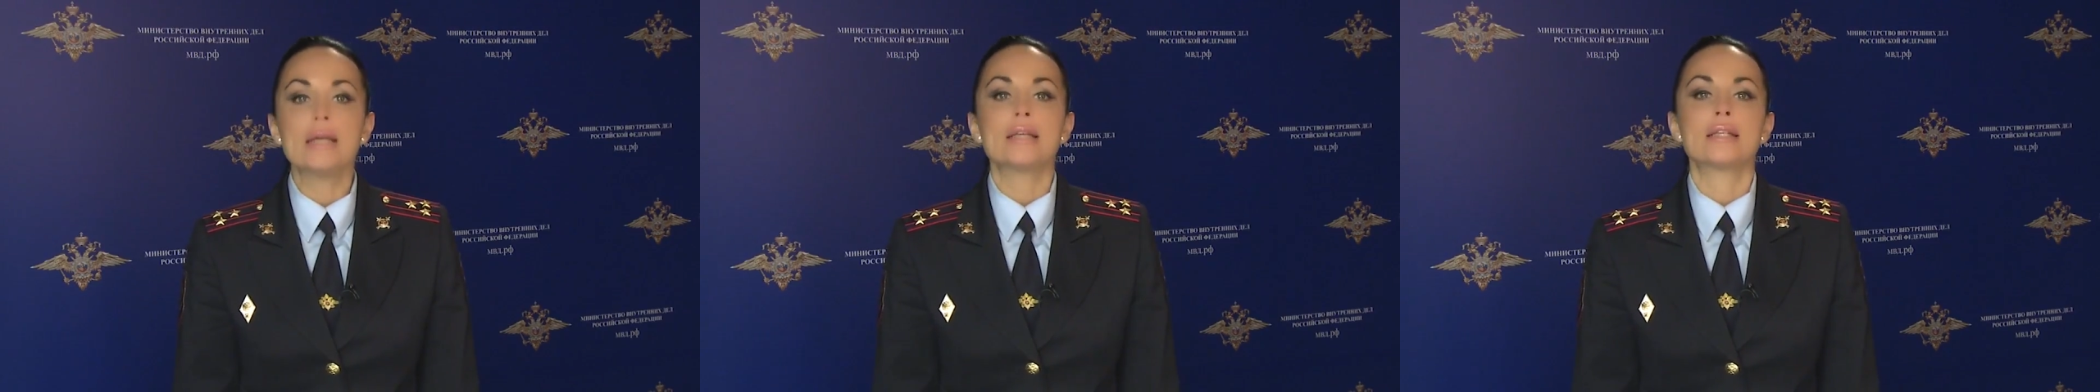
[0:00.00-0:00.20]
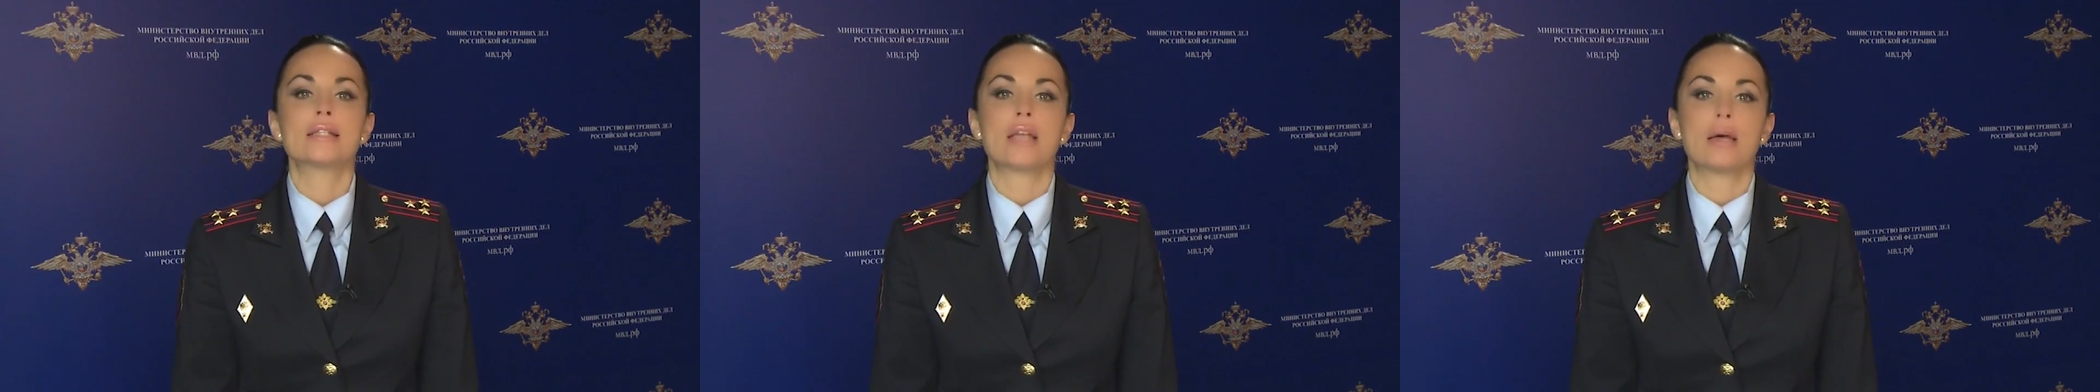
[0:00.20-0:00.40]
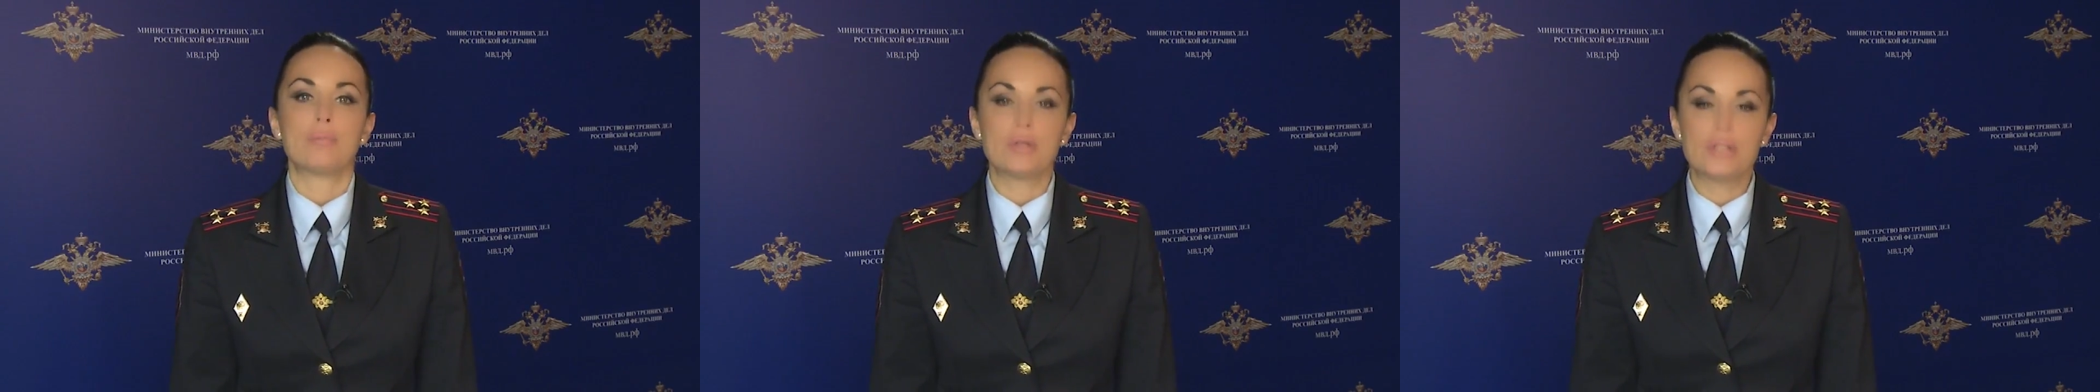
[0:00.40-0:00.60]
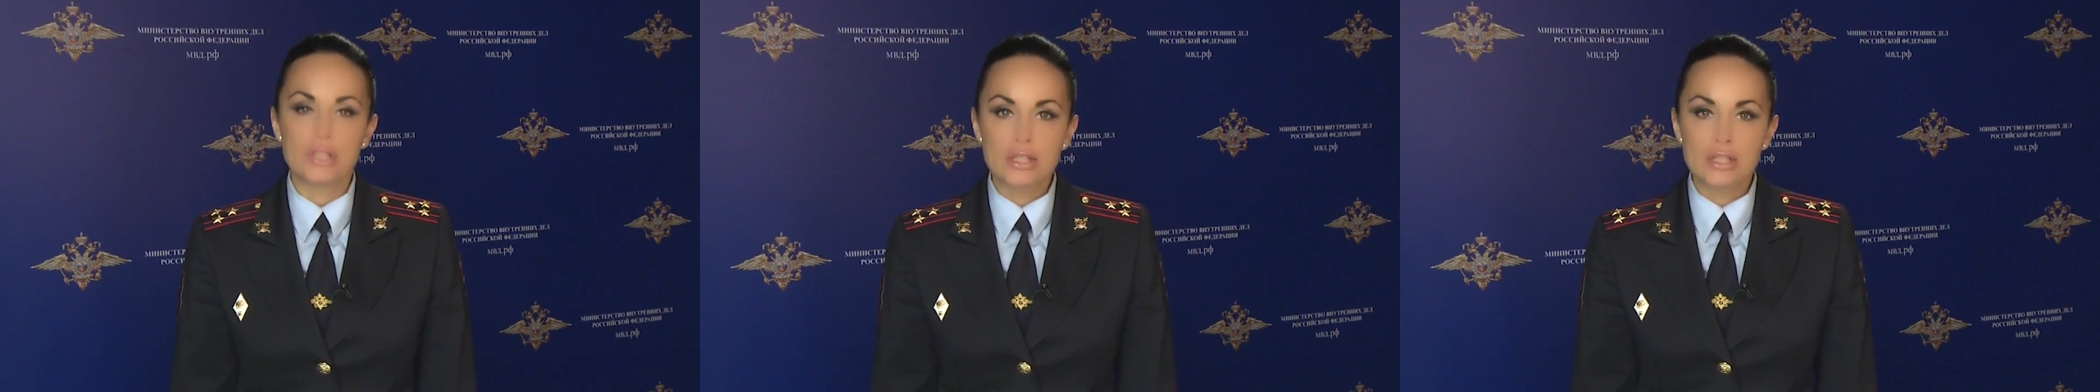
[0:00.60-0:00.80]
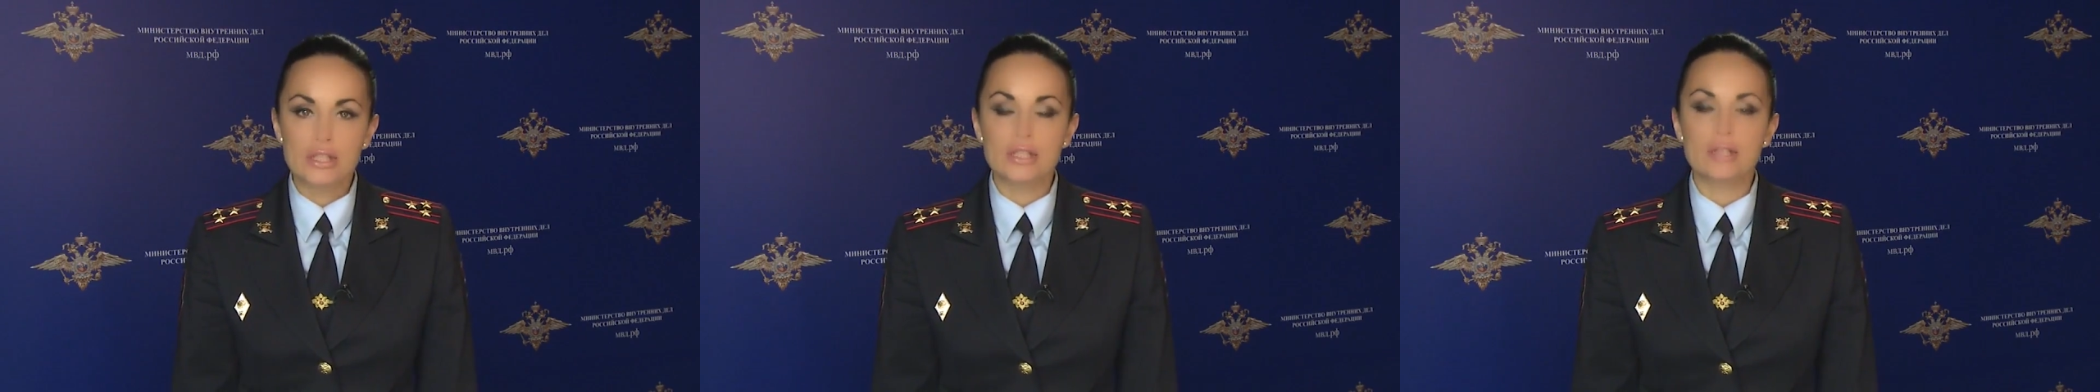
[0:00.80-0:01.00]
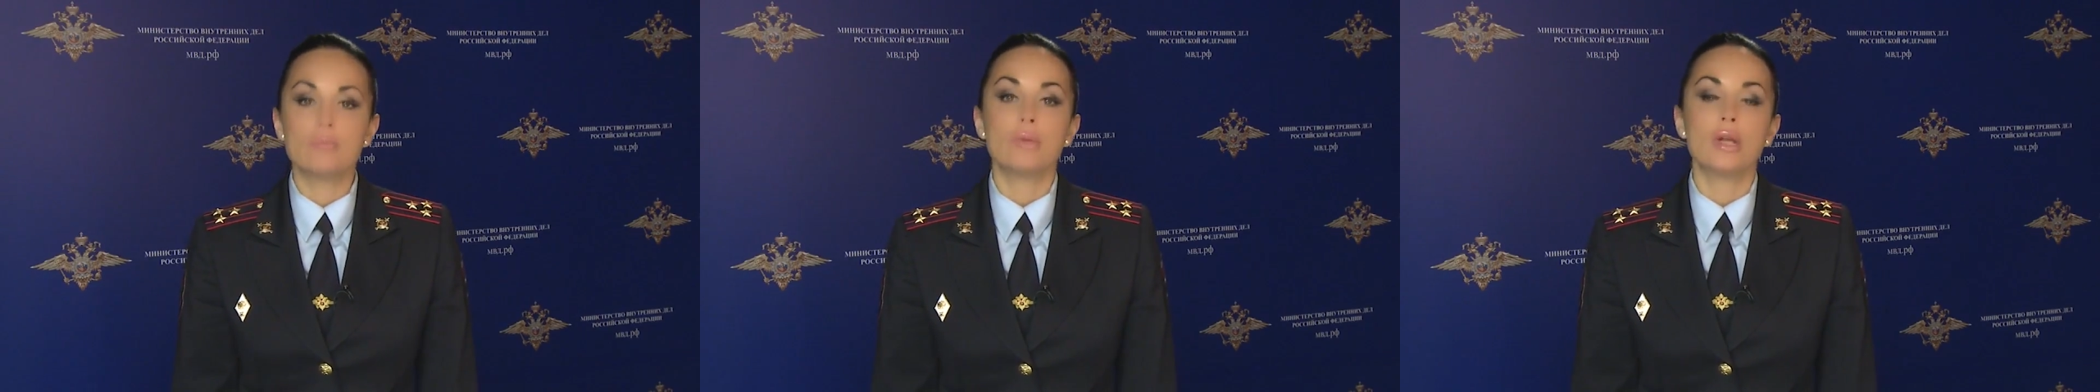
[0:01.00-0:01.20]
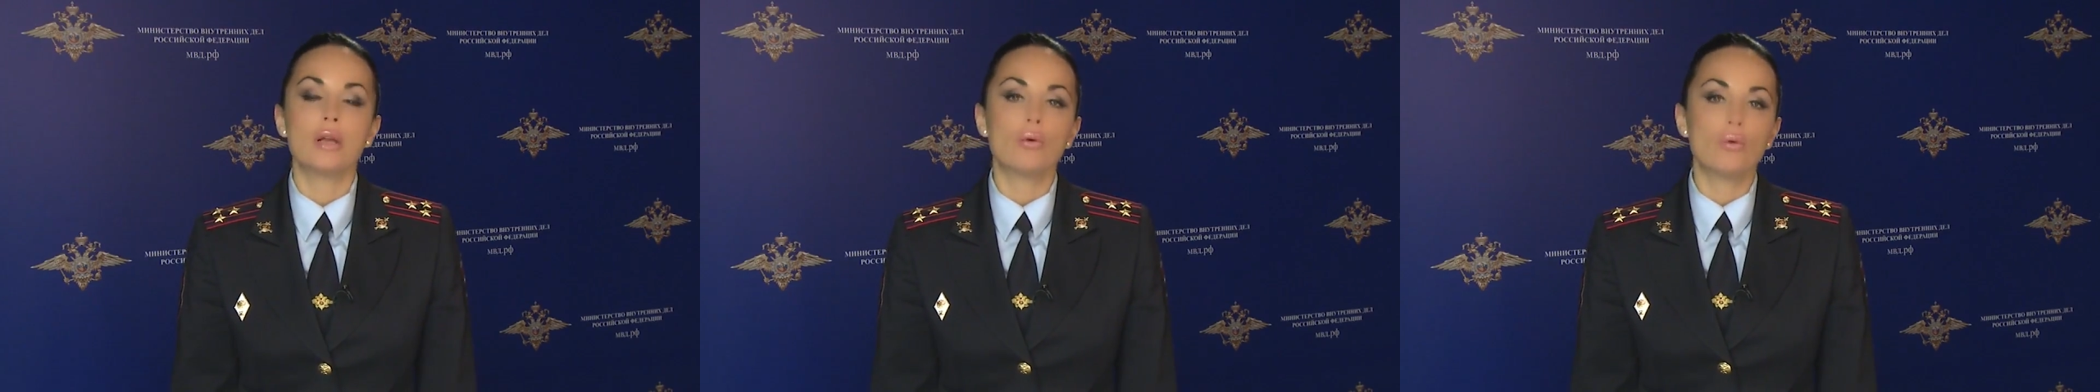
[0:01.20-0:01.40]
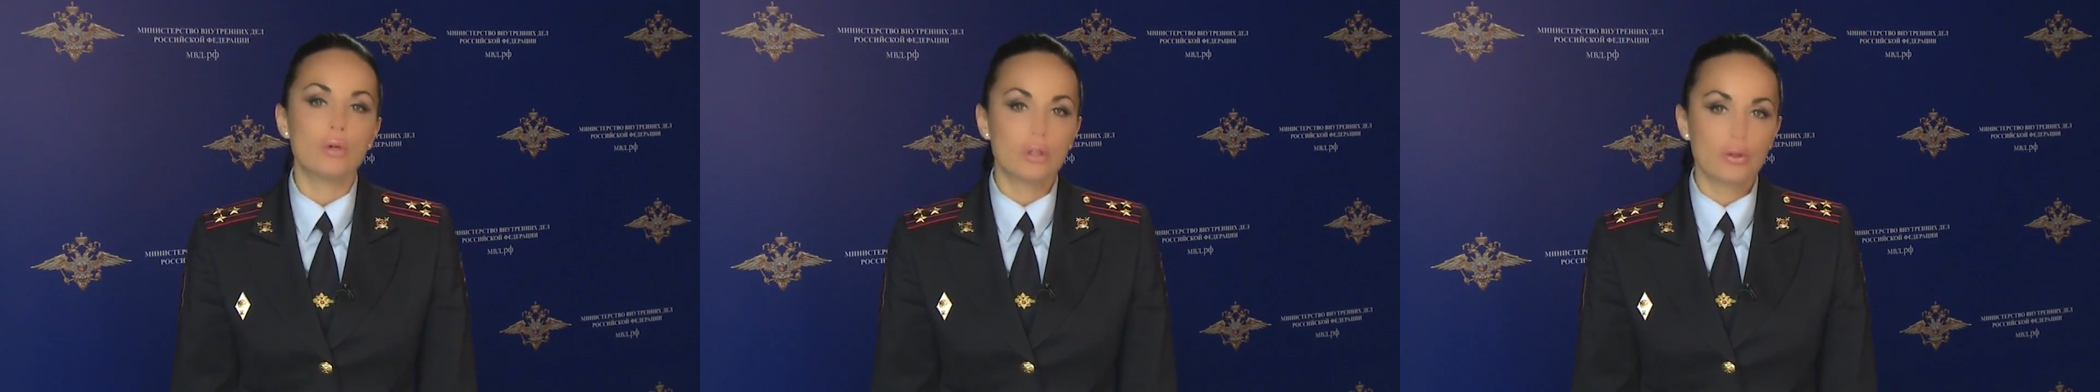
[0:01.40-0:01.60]
150
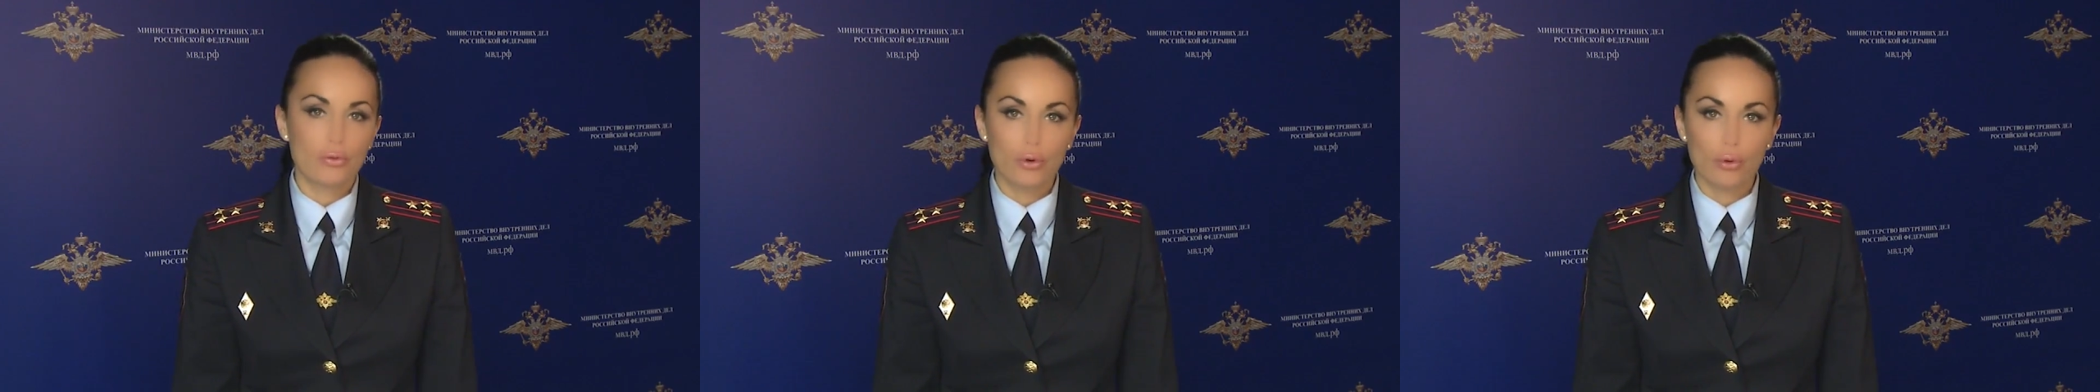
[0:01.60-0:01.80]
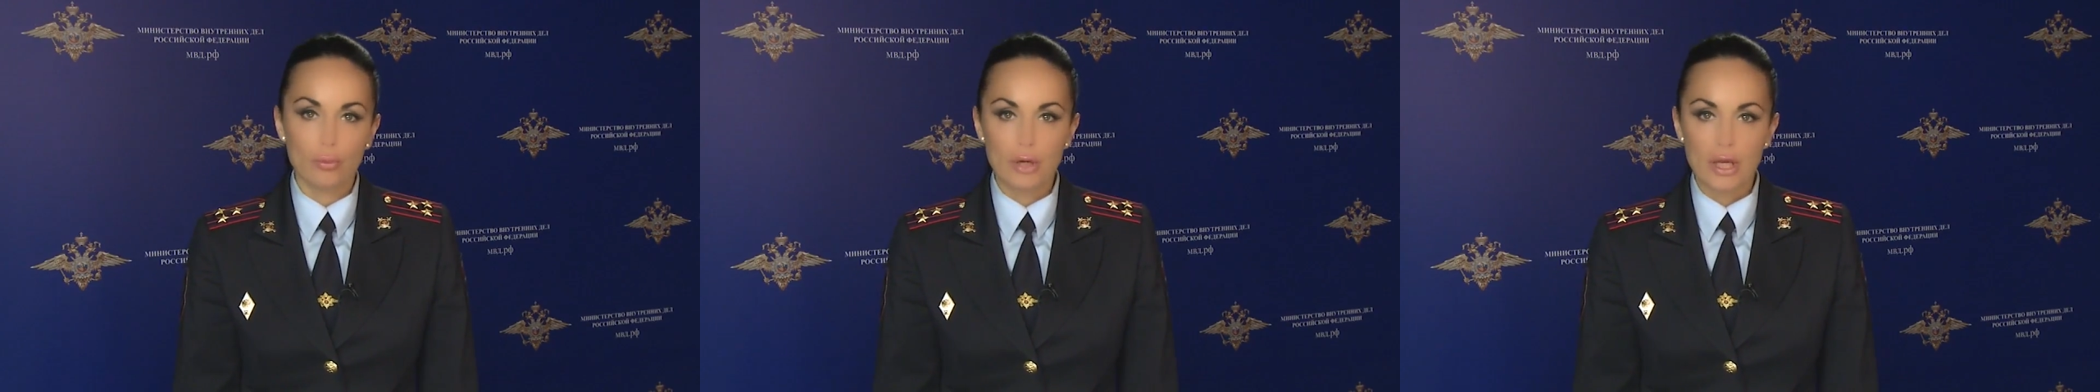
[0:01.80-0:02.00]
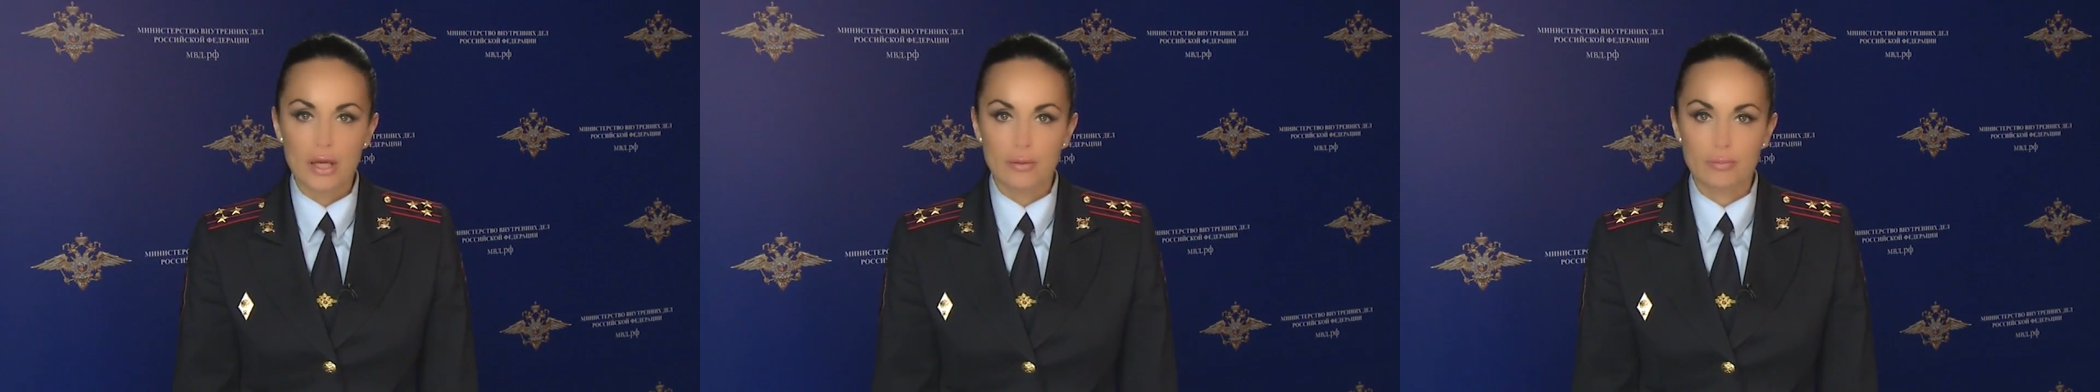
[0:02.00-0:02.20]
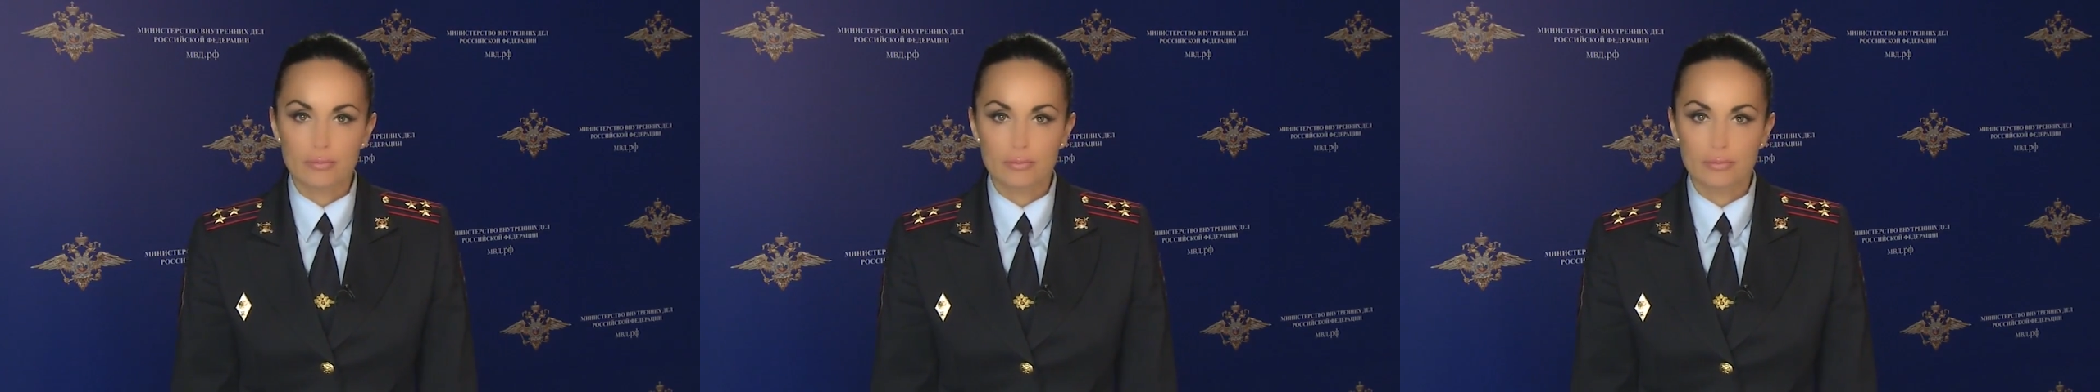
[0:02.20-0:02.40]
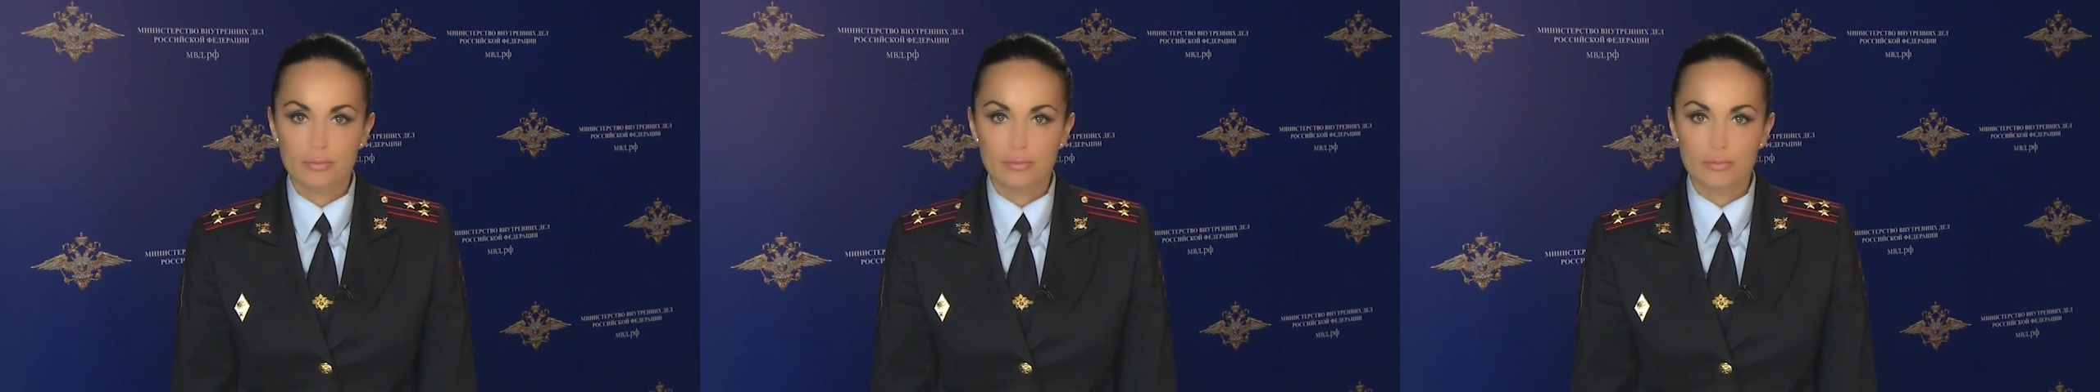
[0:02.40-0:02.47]
миллионов рублей.